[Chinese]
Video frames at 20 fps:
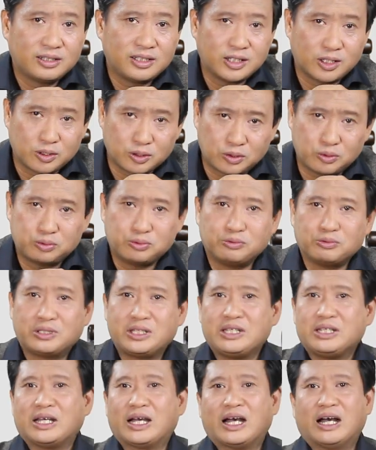要土
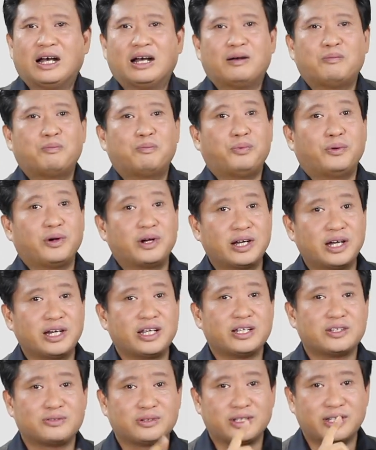地呀。伯格
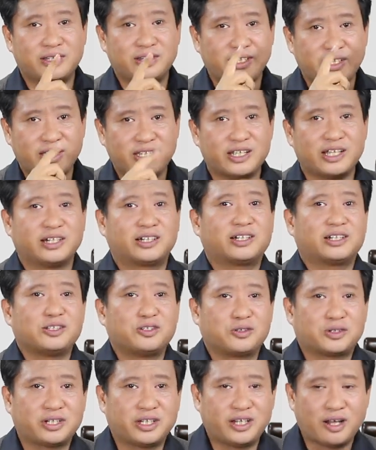里做的第一件事
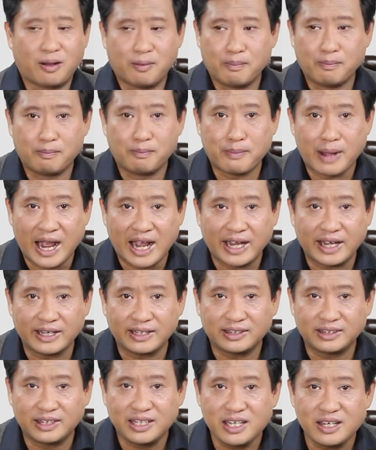就是要买
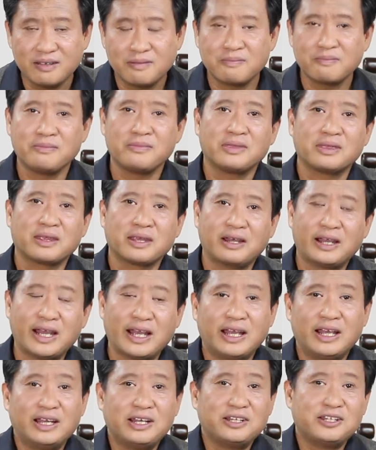地。
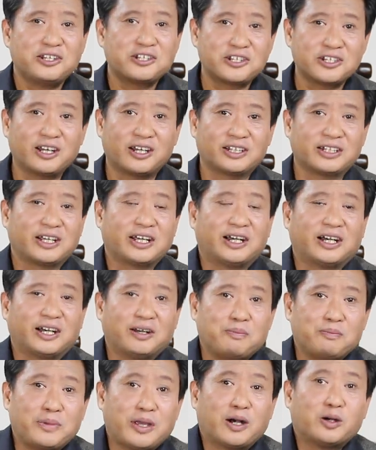哎，您知道这
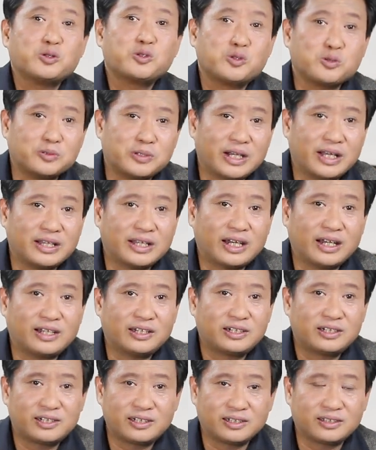个苗族人呢
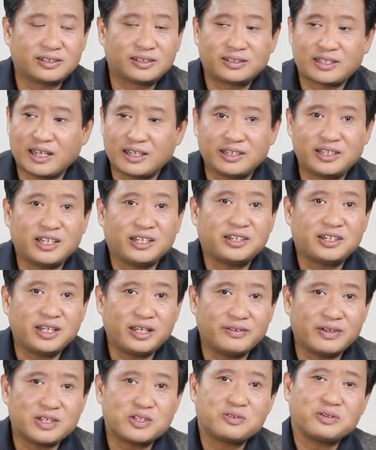是当地
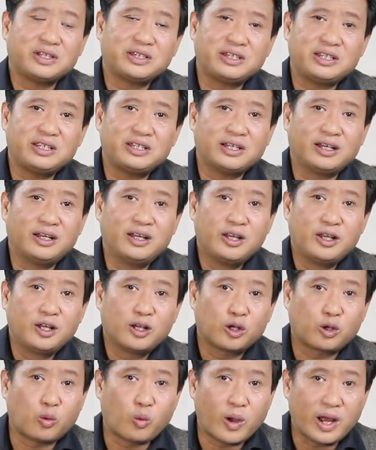地位最低的，
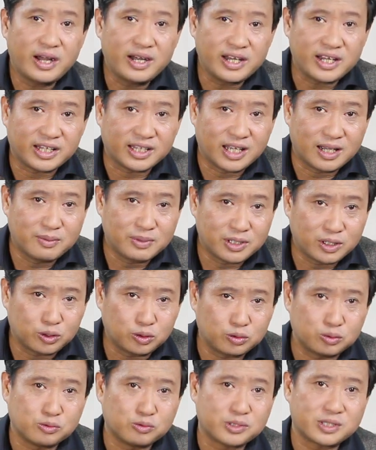管理他们的
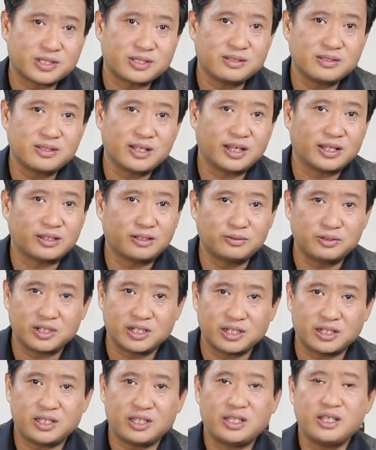土司呢都
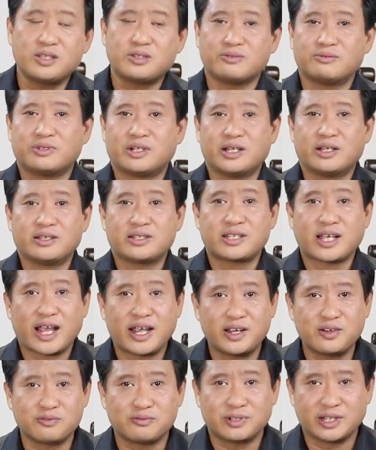是彝族人，
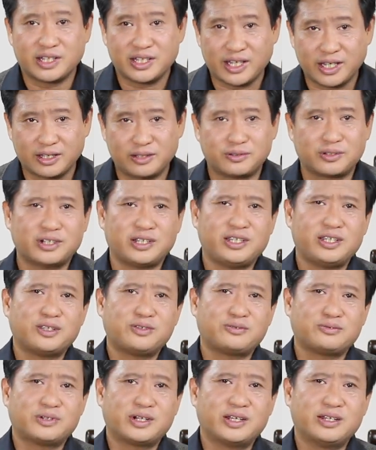财主呢也都是
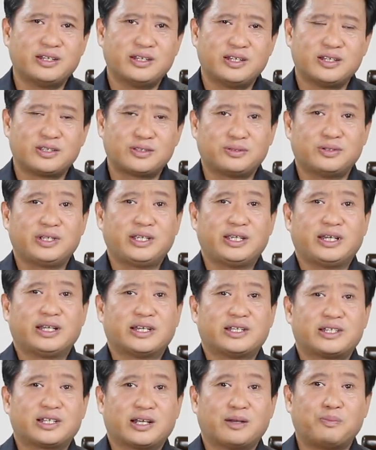彝族人，所以呢这